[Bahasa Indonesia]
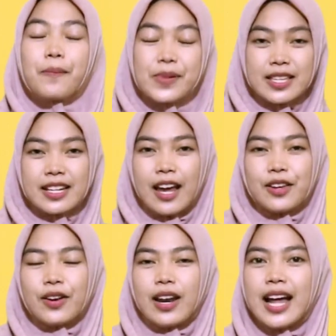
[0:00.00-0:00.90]
Pesan Kak
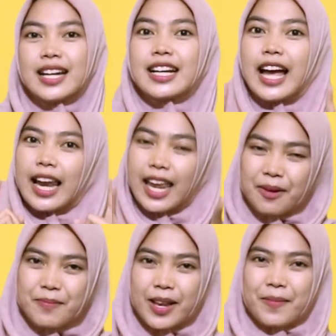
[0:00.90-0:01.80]
Yulan,
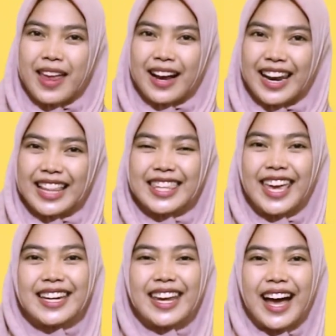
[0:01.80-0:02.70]
kalian banyak-banyak
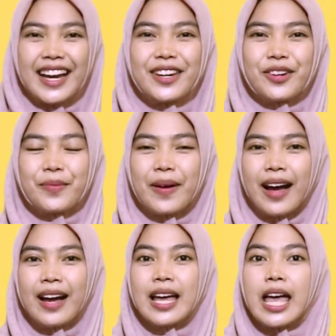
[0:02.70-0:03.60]
latihan ya di
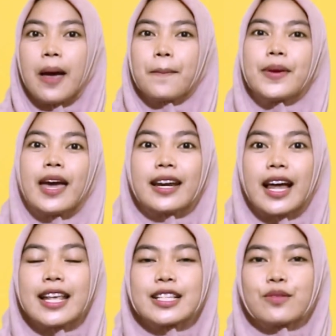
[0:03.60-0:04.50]
rumah biar
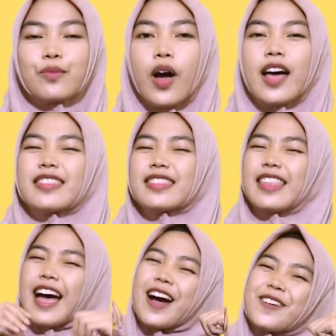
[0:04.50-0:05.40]
kalian semua
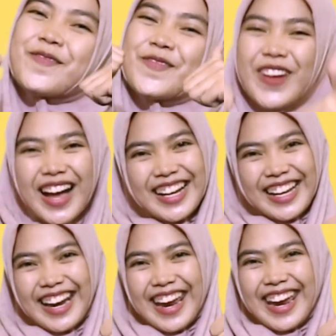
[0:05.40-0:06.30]
tambah
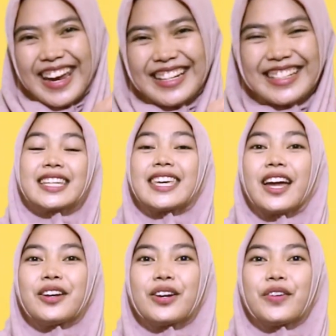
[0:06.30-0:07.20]
keren.
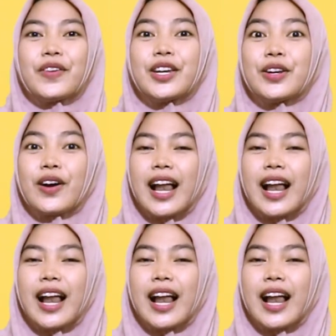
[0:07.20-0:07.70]
Sekian dulu video